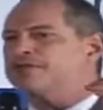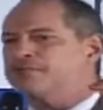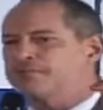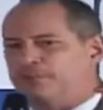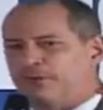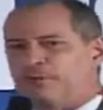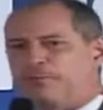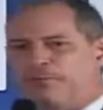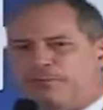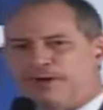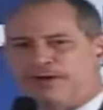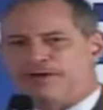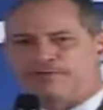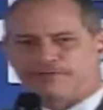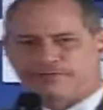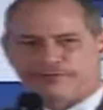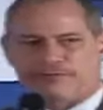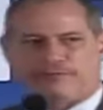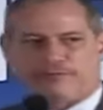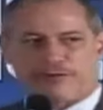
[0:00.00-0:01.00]
de
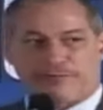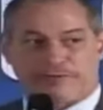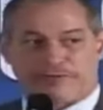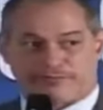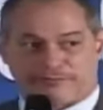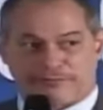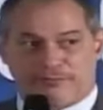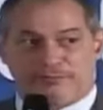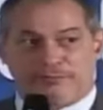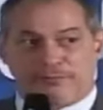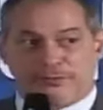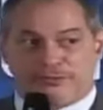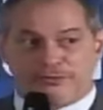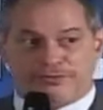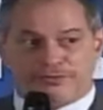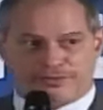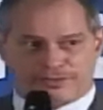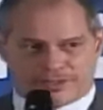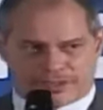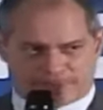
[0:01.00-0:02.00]
poupança, de formação
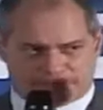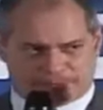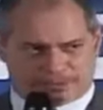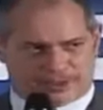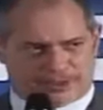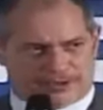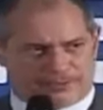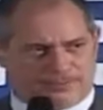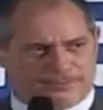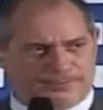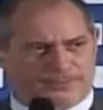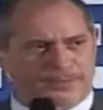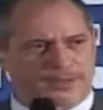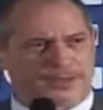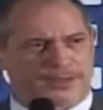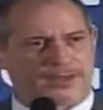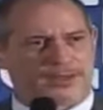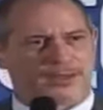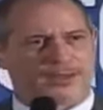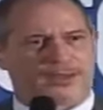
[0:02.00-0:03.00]
bruta de capital,
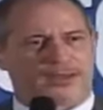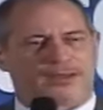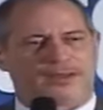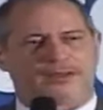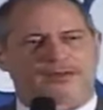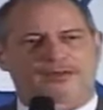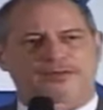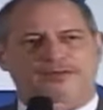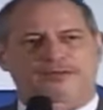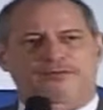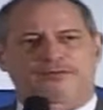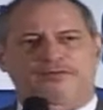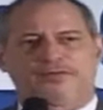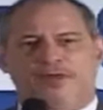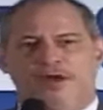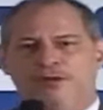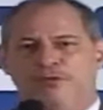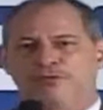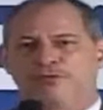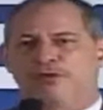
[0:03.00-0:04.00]

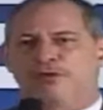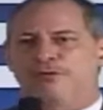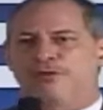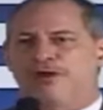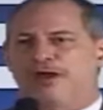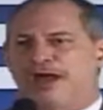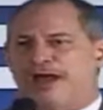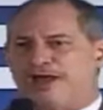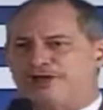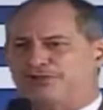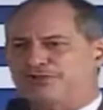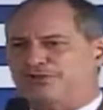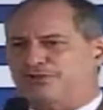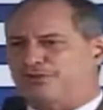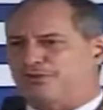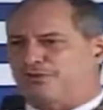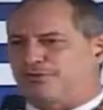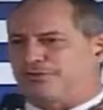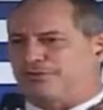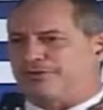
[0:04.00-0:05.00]
não como
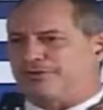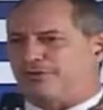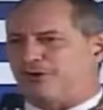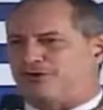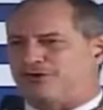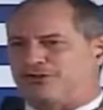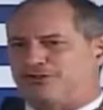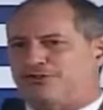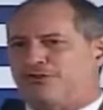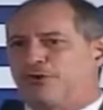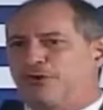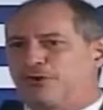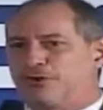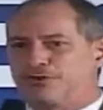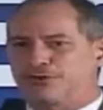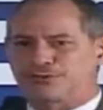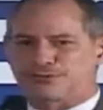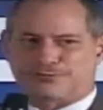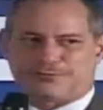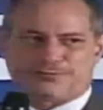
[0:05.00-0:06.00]
lastro
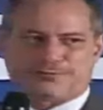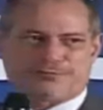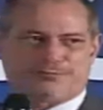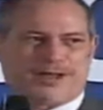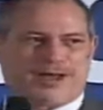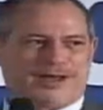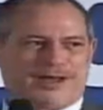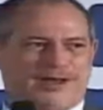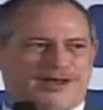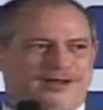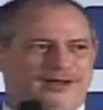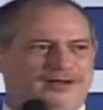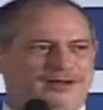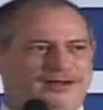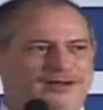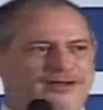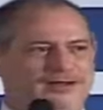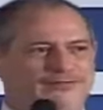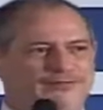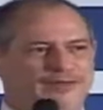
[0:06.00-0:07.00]
ocioso para
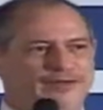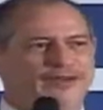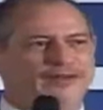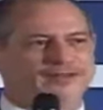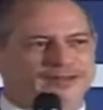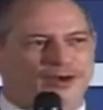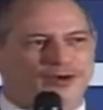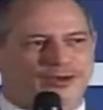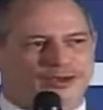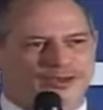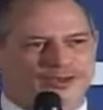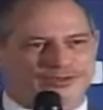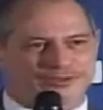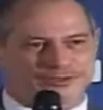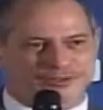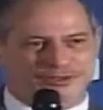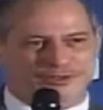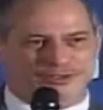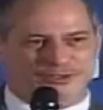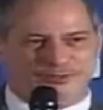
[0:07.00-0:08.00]
financiar o
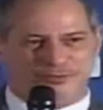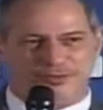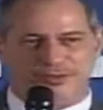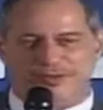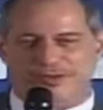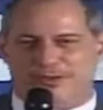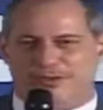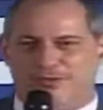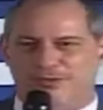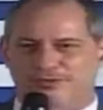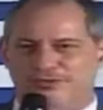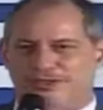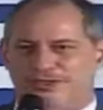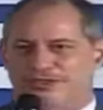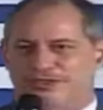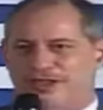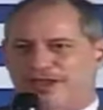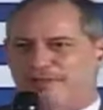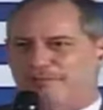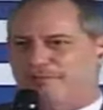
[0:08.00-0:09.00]
rentismo, ou
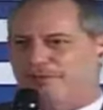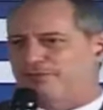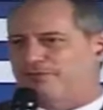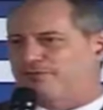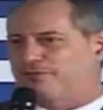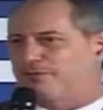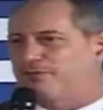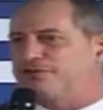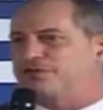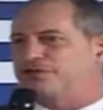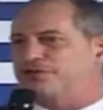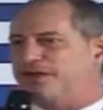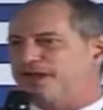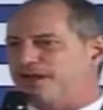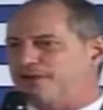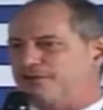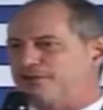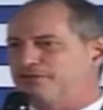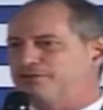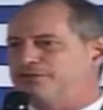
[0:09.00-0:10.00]
seja, a reprodução
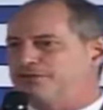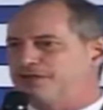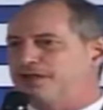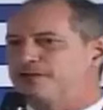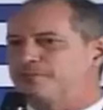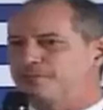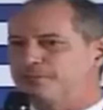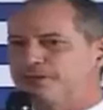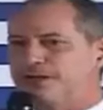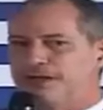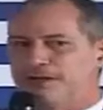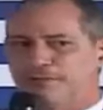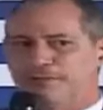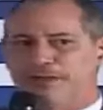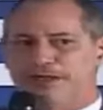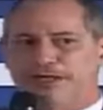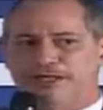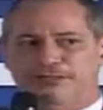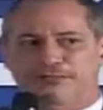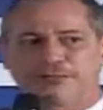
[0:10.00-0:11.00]
estéril do dinheiro por ele
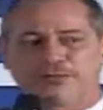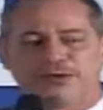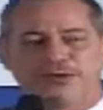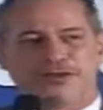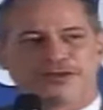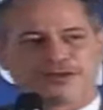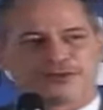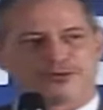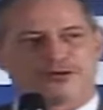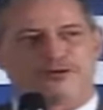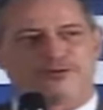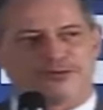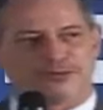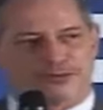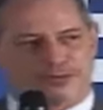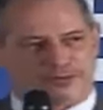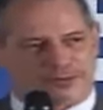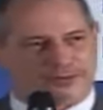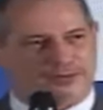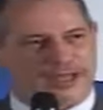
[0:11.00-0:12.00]
mesmo,
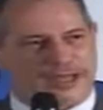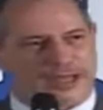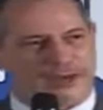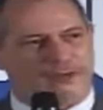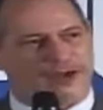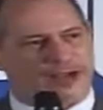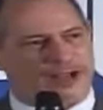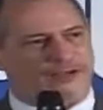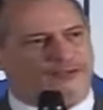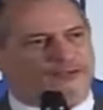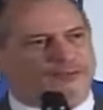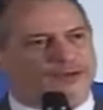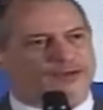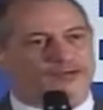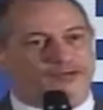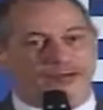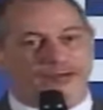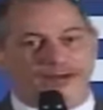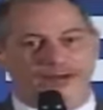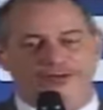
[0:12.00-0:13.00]
como é o caso
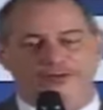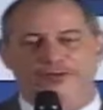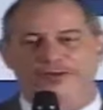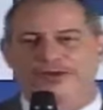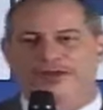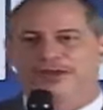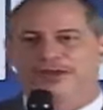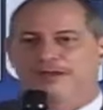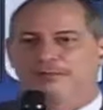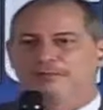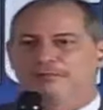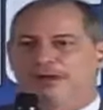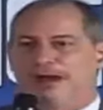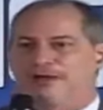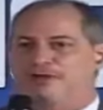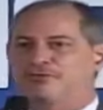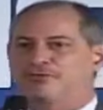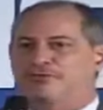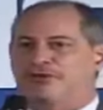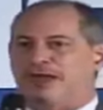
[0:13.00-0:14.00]
brasileiro
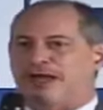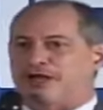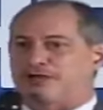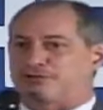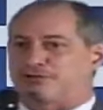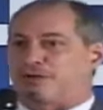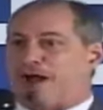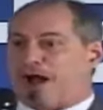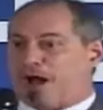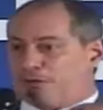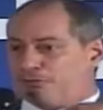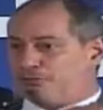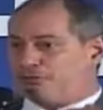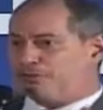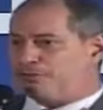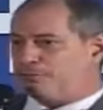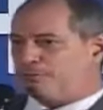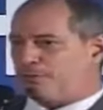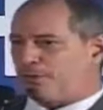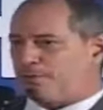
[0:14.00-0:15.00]
mais um lastro alto
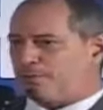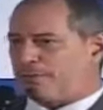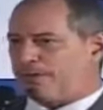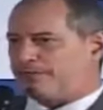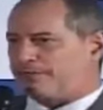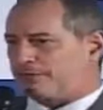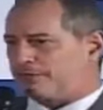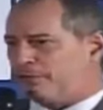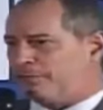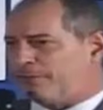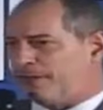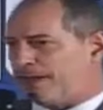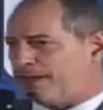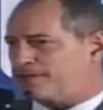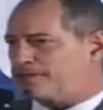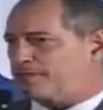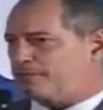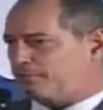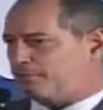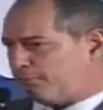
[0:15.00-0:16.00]
de poupança
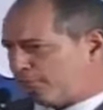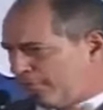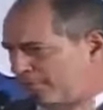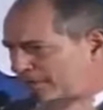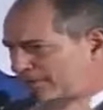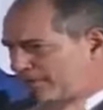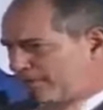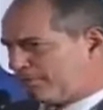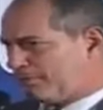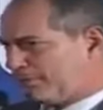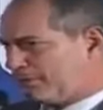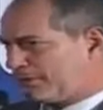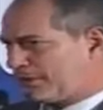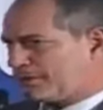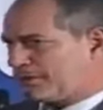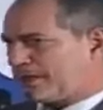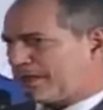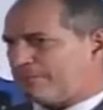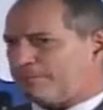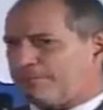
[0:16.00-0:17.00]
doméstica, de formação bruta
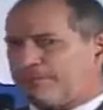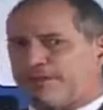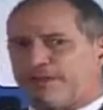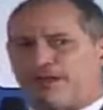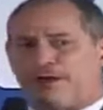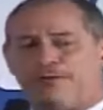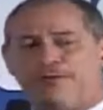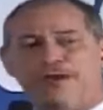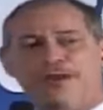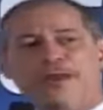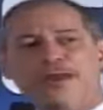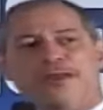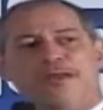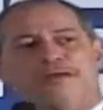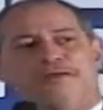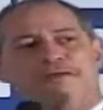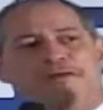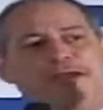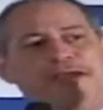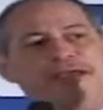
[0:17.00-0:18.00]
de capital,
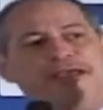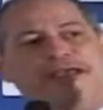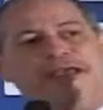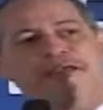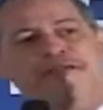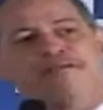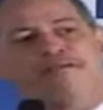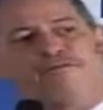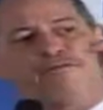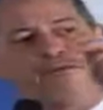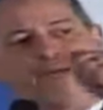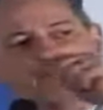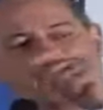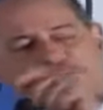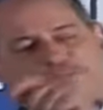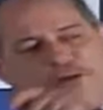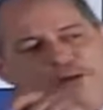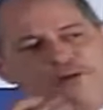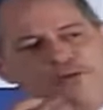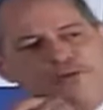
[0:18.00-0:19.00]

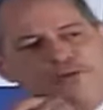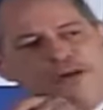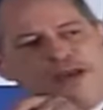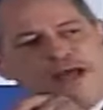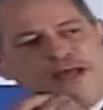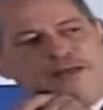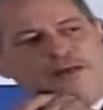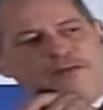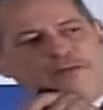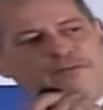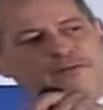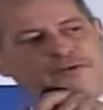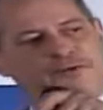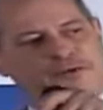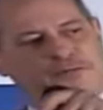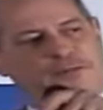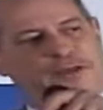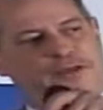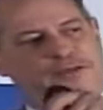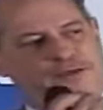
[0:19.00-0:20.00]
vinculado ao
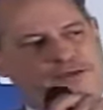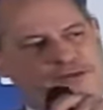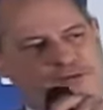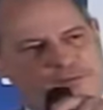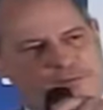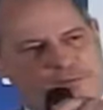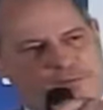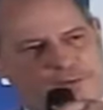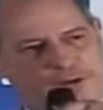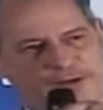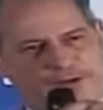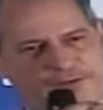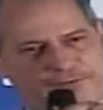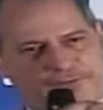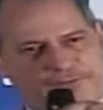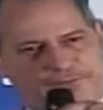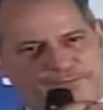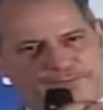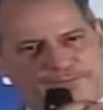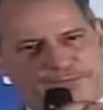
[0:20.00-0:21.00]
investimento de longo
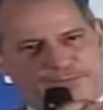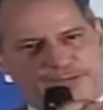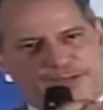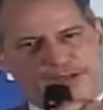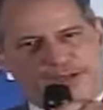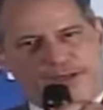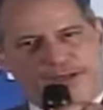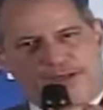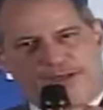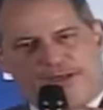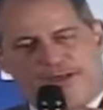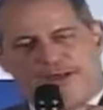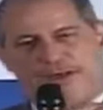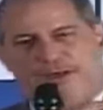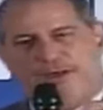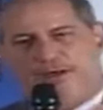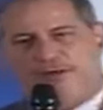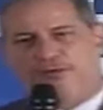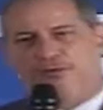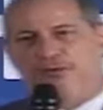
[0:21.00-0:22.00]
prazo.
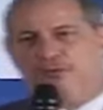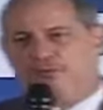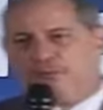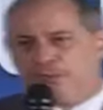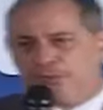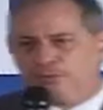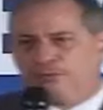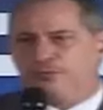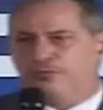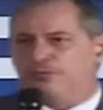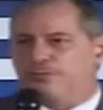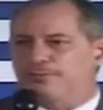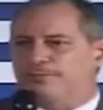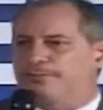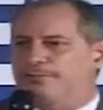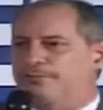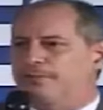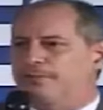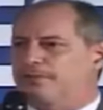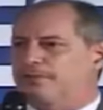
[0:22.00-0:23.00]
No mundo
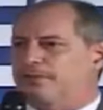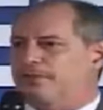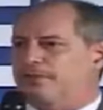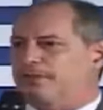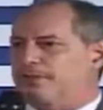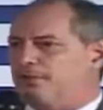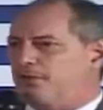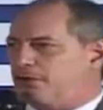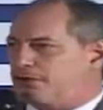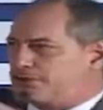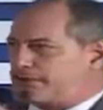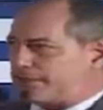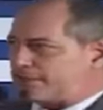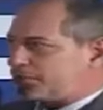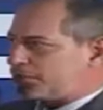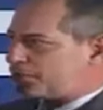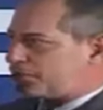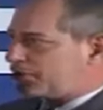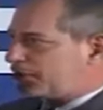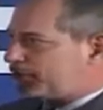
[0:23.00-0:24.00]
que hoje
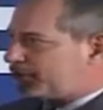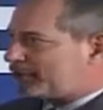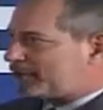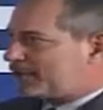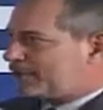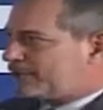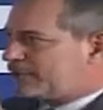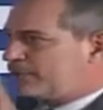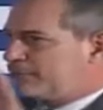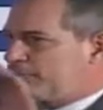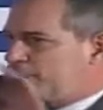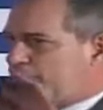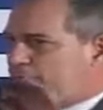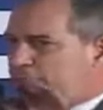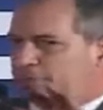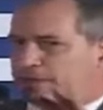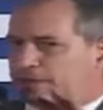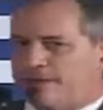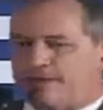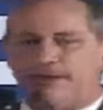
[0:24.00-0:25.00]
assistimos se
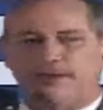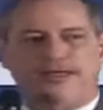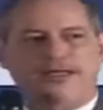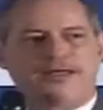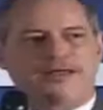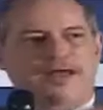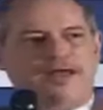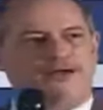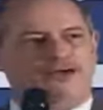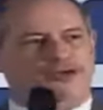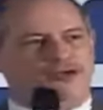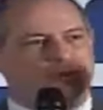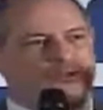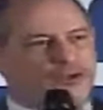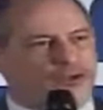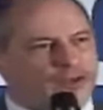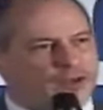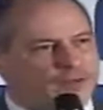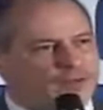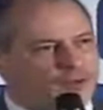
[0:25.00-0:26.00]
desenvolver e na
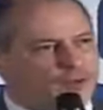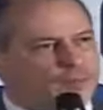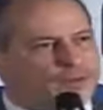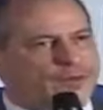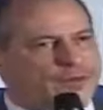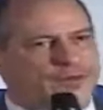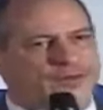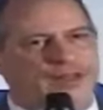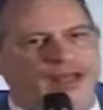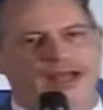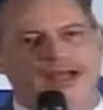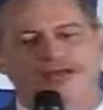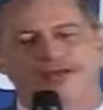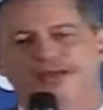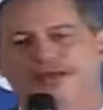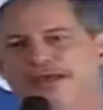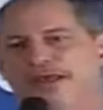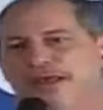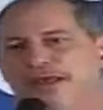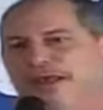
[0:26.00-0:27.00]
história da humanidade,
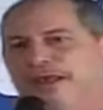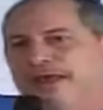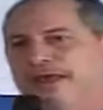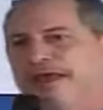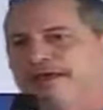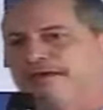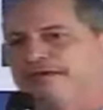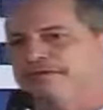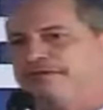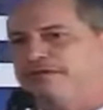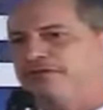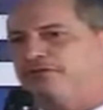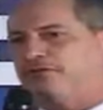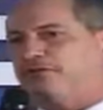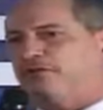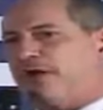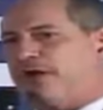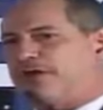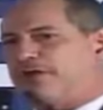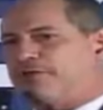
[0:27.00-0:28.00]
esse
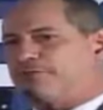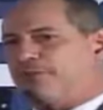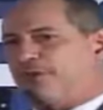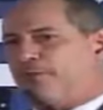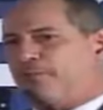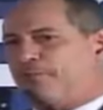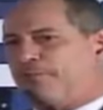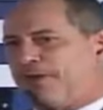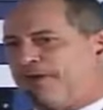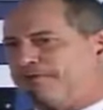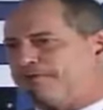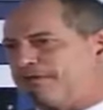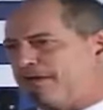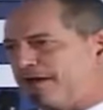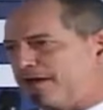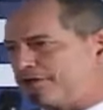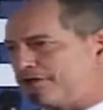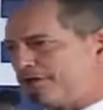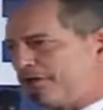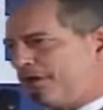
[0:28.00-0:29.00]
estoque de poupança
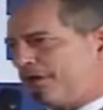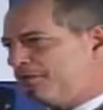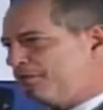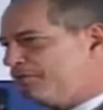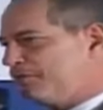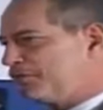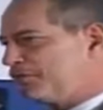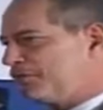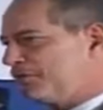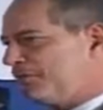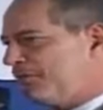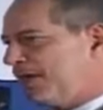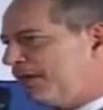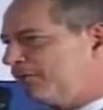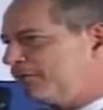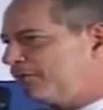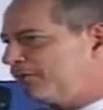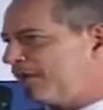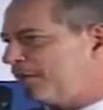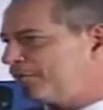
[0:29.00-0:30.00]
lastreando
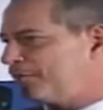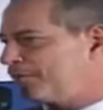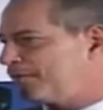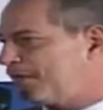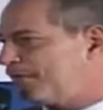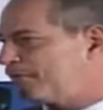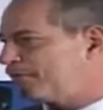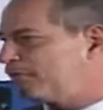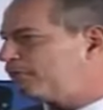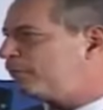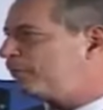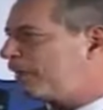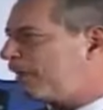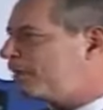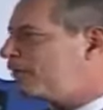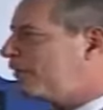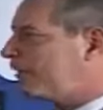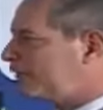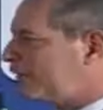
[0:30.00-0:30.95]
investimentos sempre esteve superior a